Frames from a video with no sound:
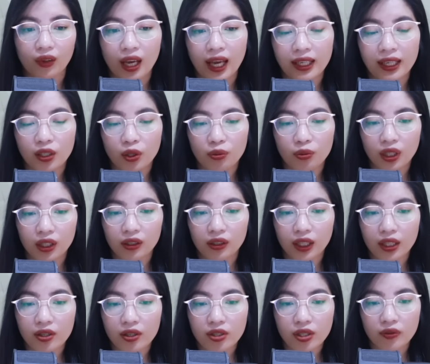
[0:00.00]
Anh không cần
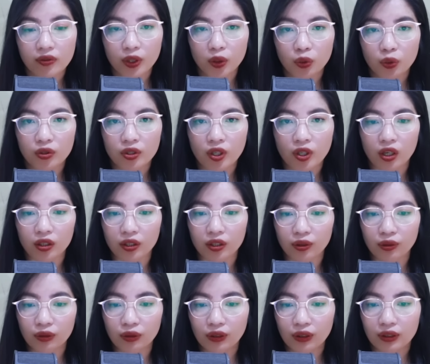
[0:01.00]
đến chơi với tụi nhỏ
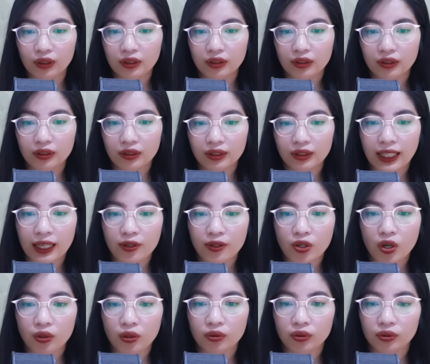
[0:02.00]
đâu. Nhà
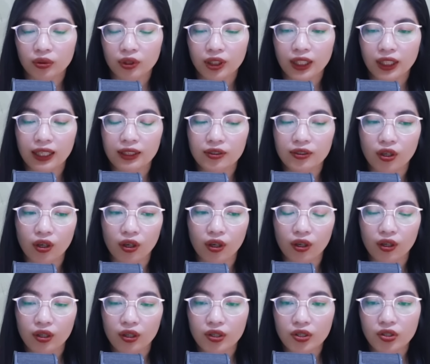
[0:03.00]
trọ của tôi khá
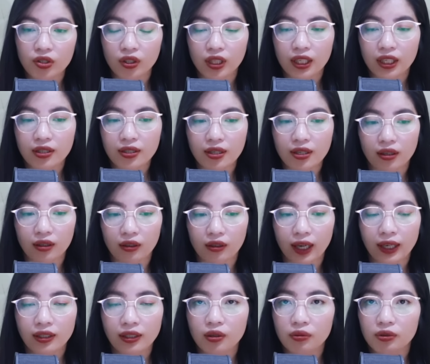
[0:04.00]
nhỏ, cho nên sợ
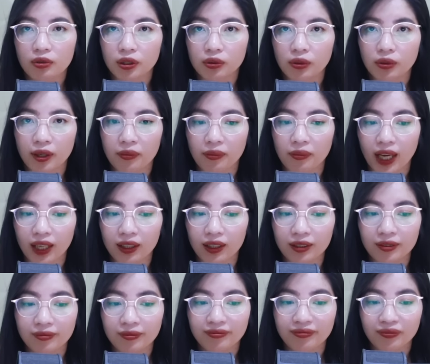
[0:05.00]
anh không được thoải
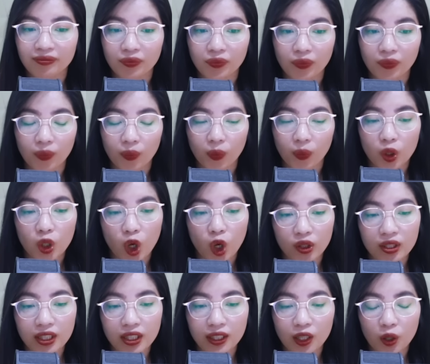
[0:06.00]
mái.
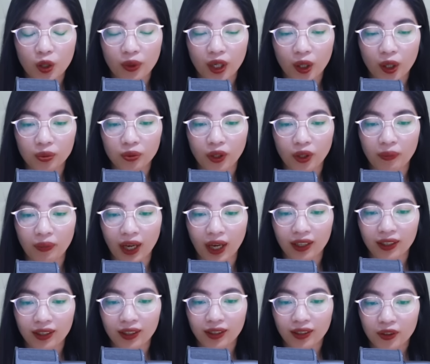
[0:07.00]
Có gì đâu mà không thoải
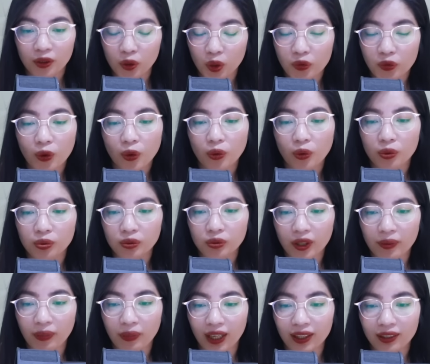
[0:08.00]
mái, tôi vô cùng
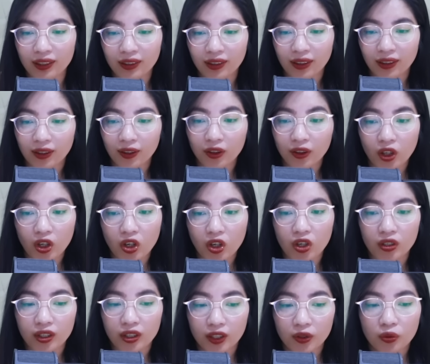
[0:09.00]
thoải mái. Có
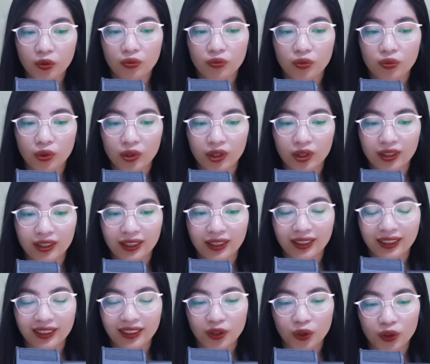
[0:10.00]
con nít cũng vui.
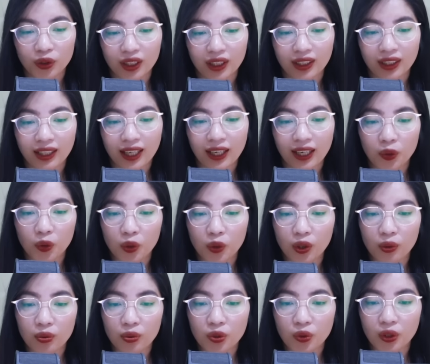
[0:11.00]
Tôi thấy hai cô
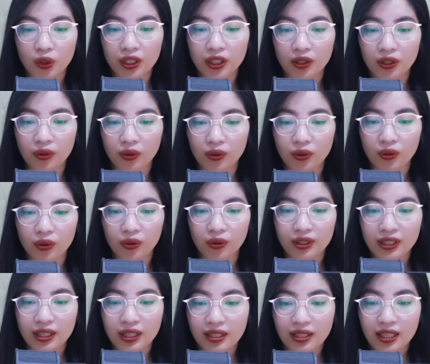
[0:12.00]
công chúa nhà cô
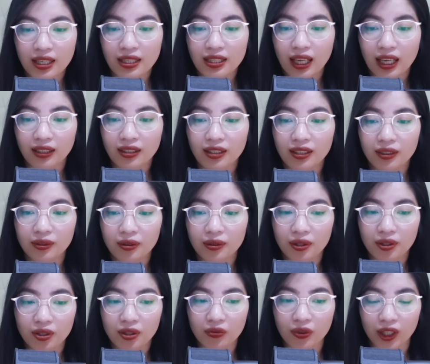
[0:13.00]
xinh xắn dễ
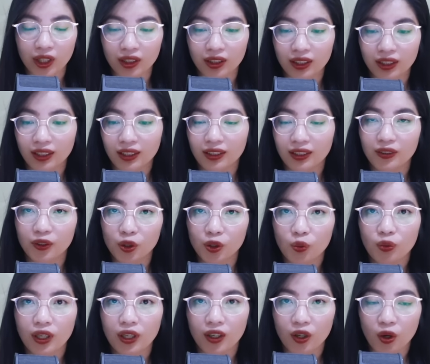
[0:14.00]
thương như vậy,
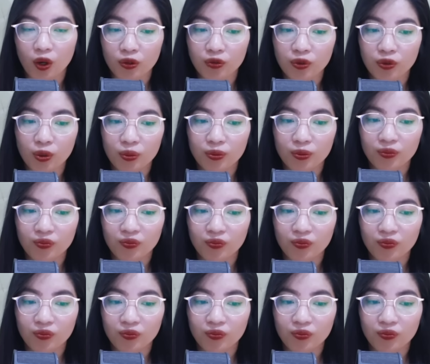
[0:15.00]
đúng là có phúc.